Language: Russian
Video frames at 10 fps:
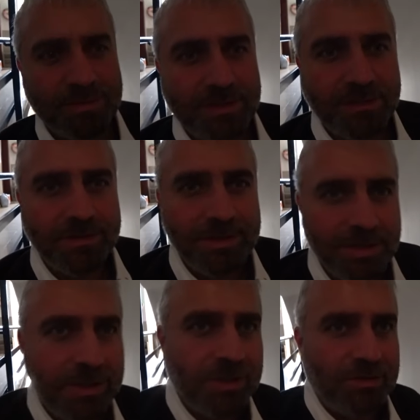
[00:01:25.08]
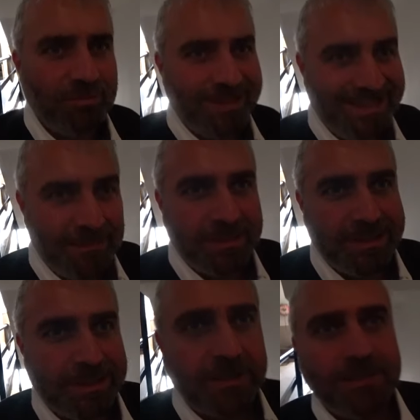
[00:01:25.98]
узнал, что вот
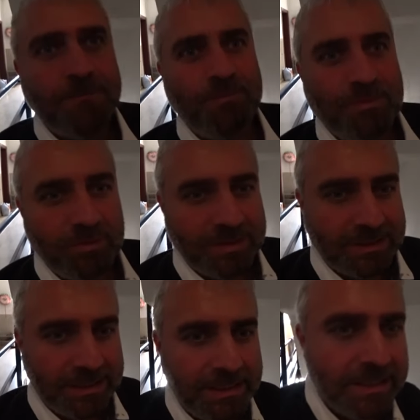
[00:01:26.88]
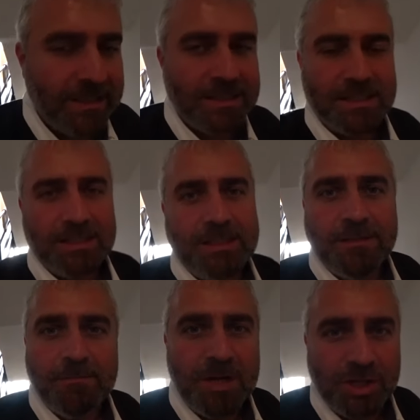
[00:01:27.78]
именно вот такие
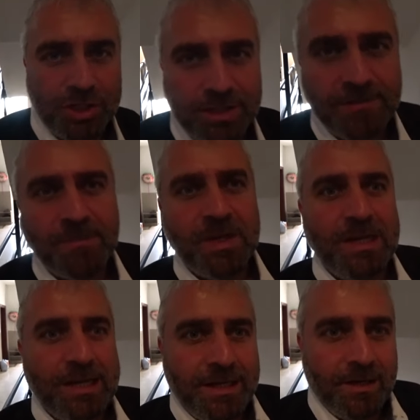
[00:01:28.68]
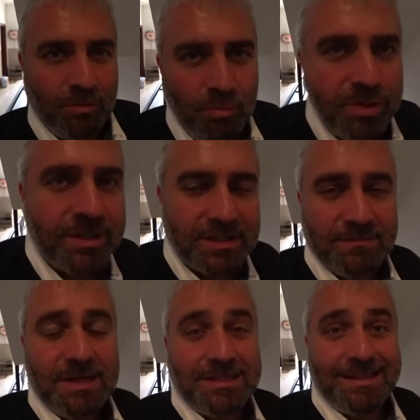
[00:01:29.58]
большие угодья
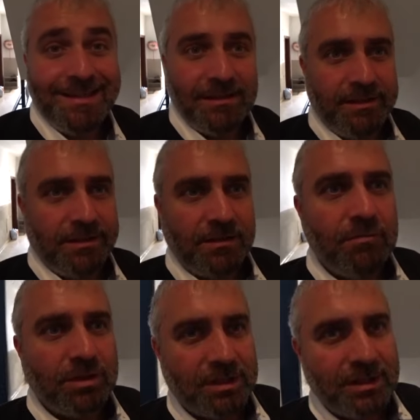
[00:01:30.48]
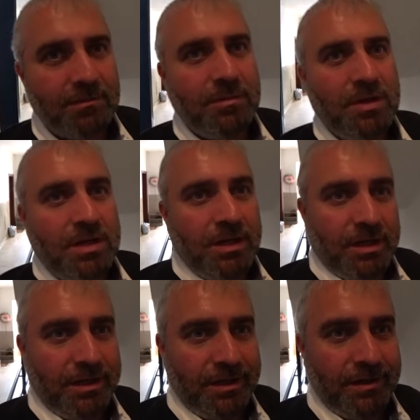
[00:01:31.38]
называются ялы. Так вот, там
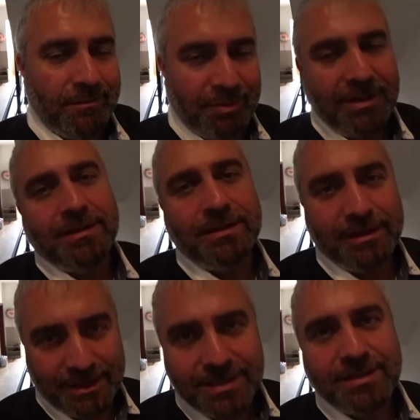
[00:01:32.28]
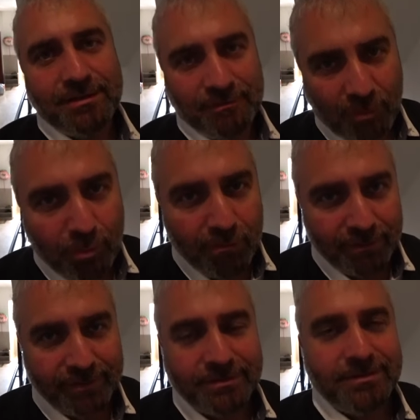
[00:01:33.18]
а, принято ходить в обуви,
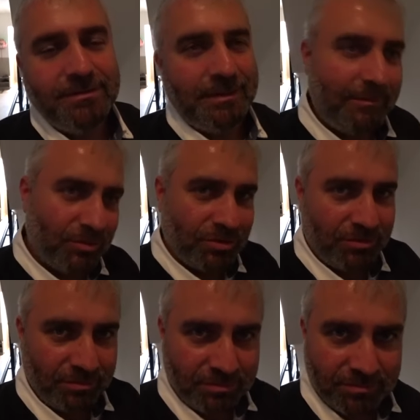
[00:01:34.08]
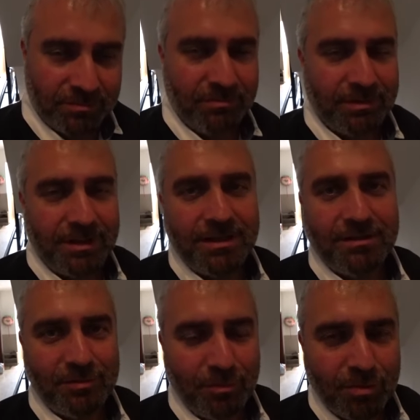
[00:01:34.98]
потому что
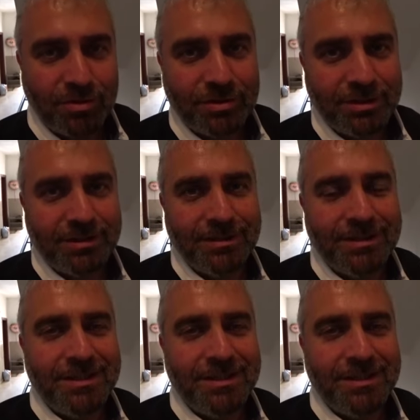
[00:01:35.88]
гувернанты, уборщики,